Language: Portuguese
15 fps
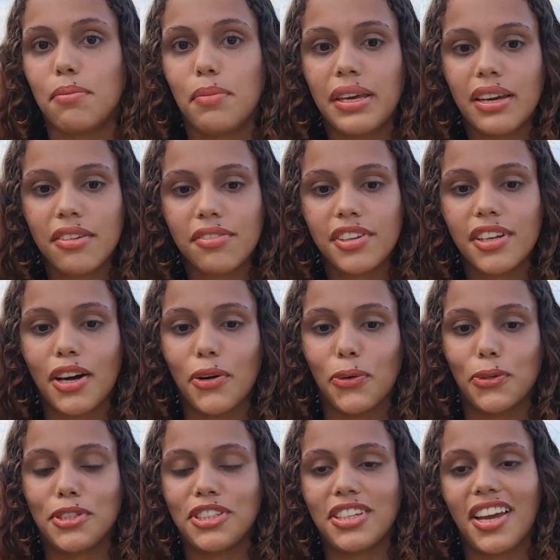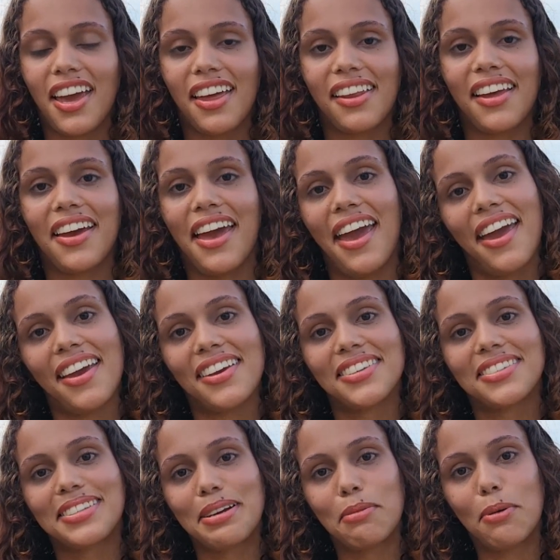Minha vida hoje, ela é
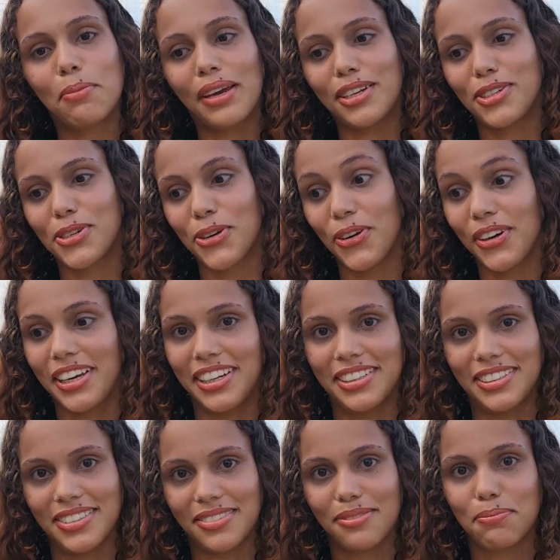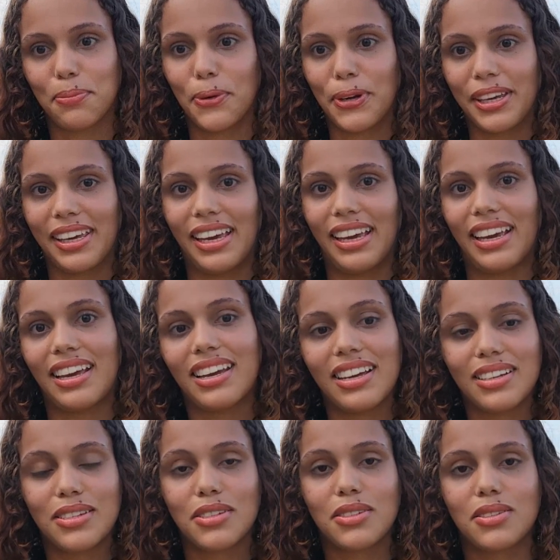extremamente corrida. Por quê?
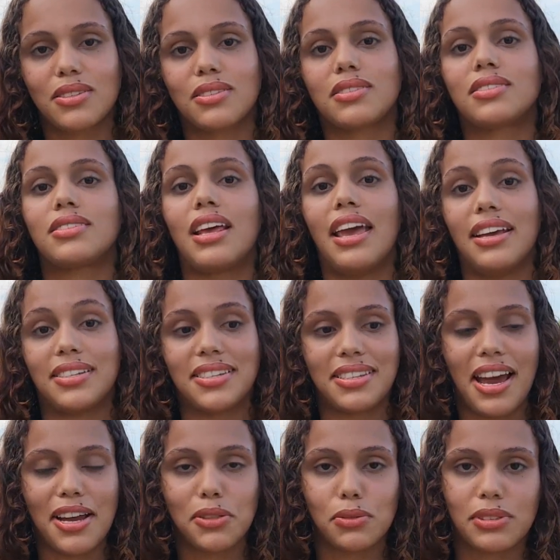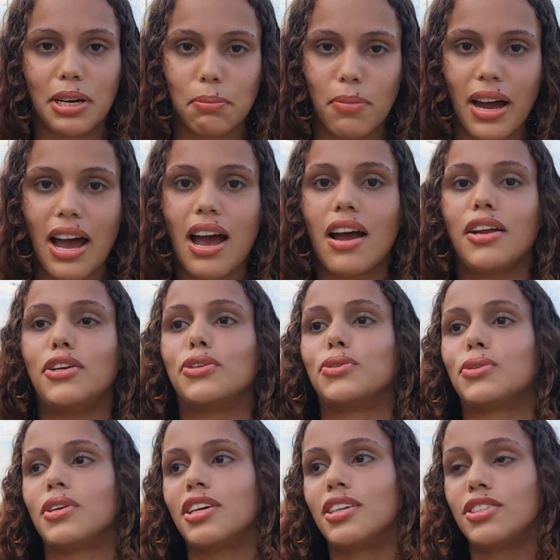É, sai do
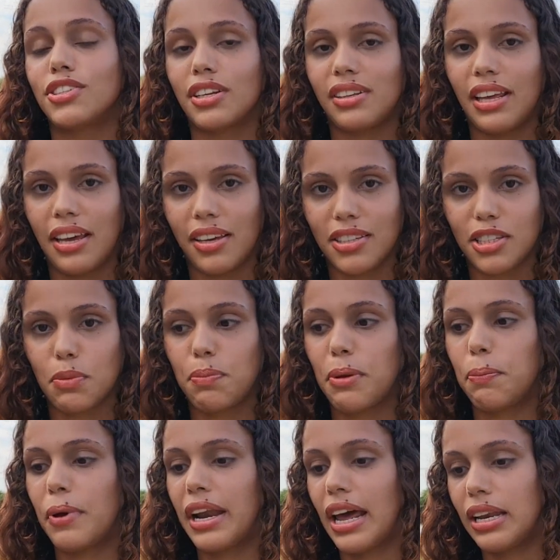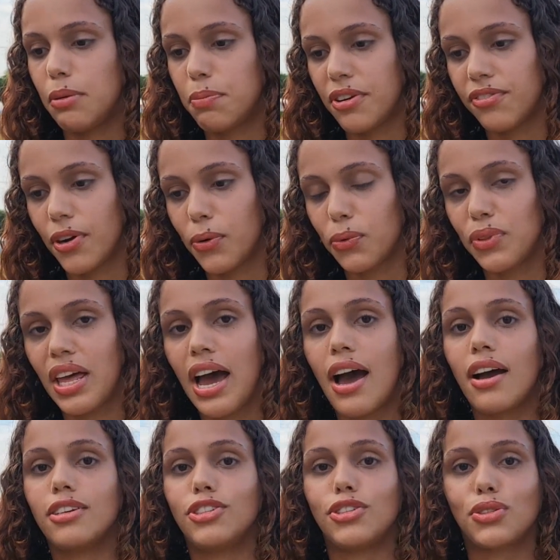trabalho, já tem que se preparar ali para a
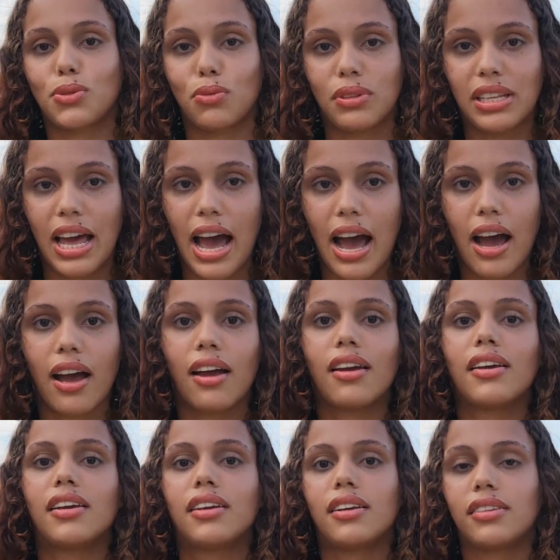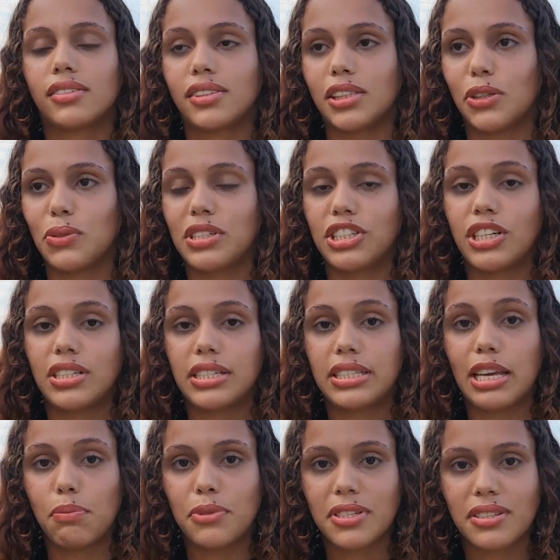faculdade, estudar. Então a gente
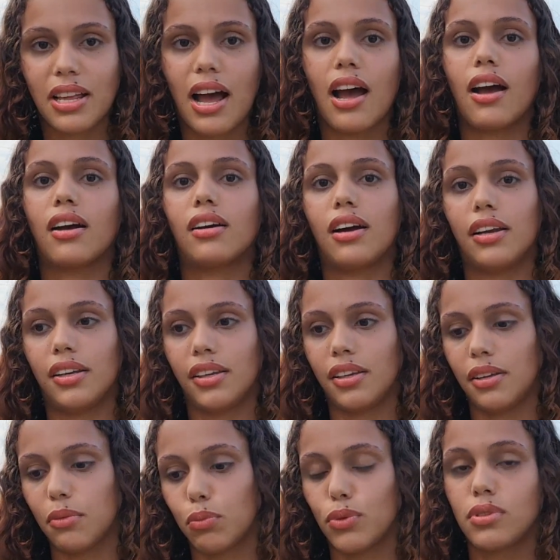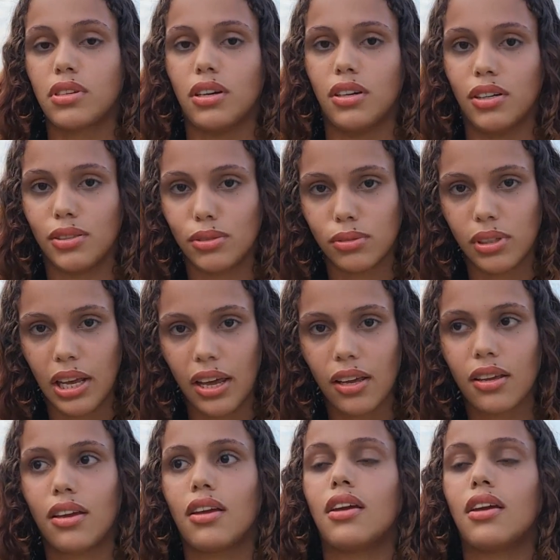sempre está ali buscando, né,